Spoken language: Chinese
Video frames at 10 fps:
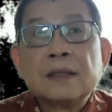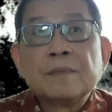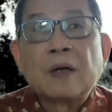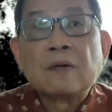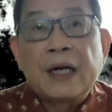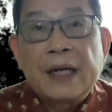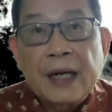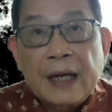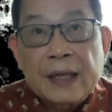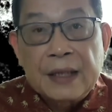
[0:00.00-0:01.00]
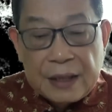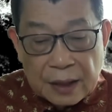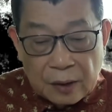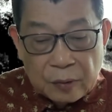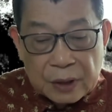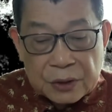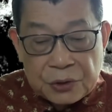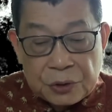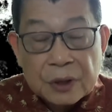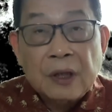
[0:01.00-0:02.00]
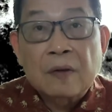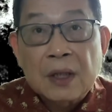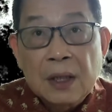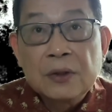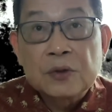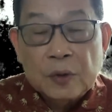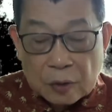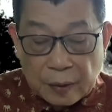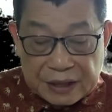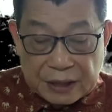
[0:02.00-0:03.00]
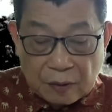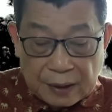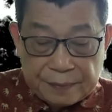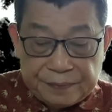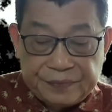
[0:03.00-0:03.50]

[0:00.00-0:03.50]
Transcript: 包括 AI 以后会学到更多的坏习惯。